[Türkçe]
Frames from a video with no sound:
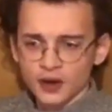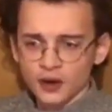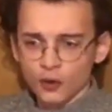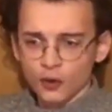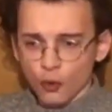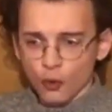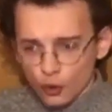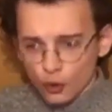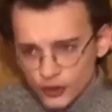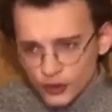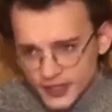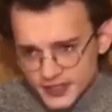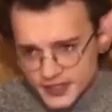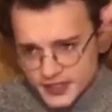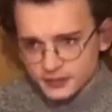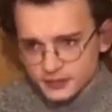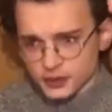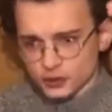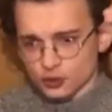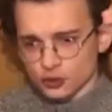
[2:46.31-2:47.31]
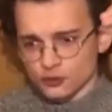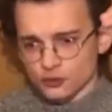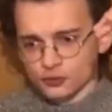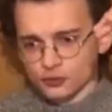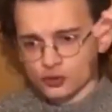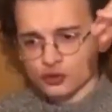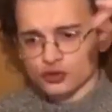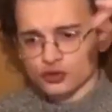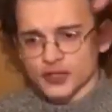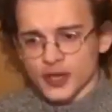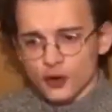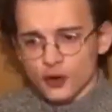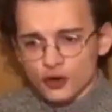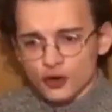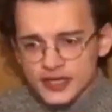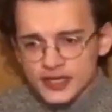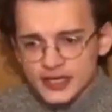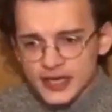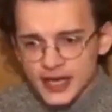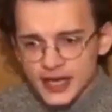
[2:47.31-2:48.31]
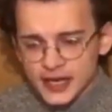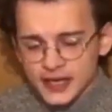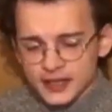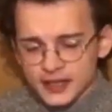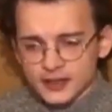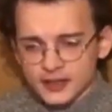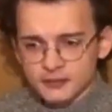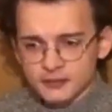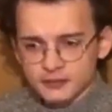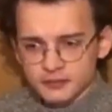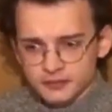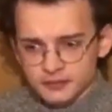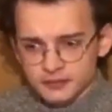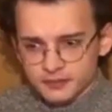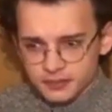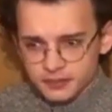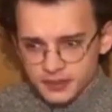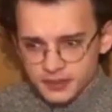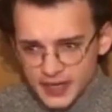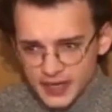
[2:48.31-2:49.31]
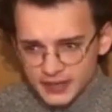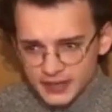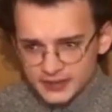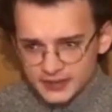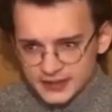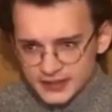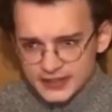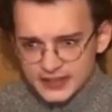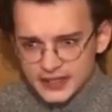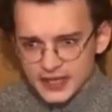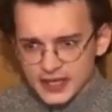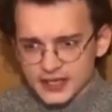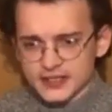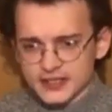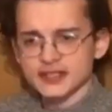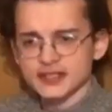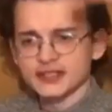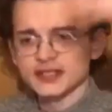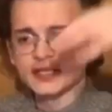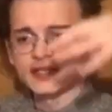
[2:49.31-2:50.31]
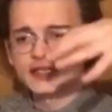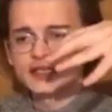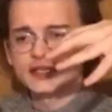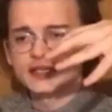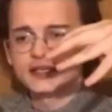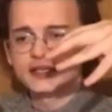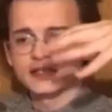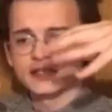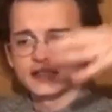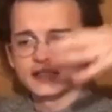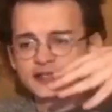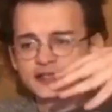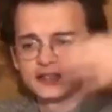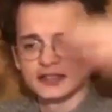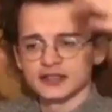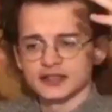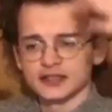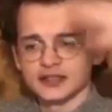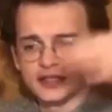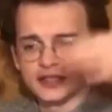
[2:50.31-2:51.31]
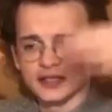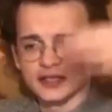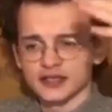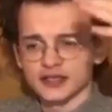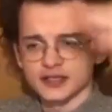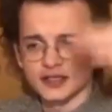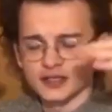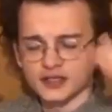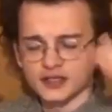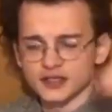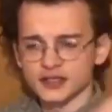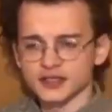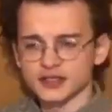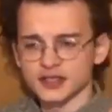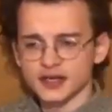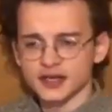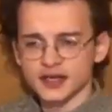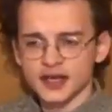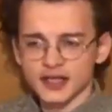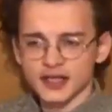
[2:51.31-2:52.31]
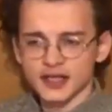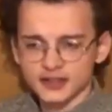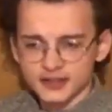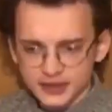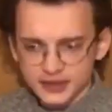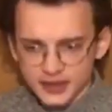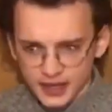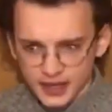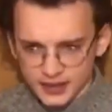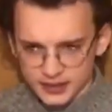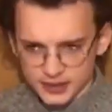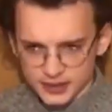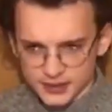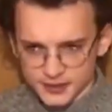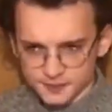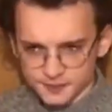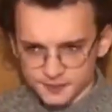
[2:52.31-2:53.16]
O nasıl bir durumdur? Teoriyle pratiğin arasındaki e, sınırların kalktığı haldir.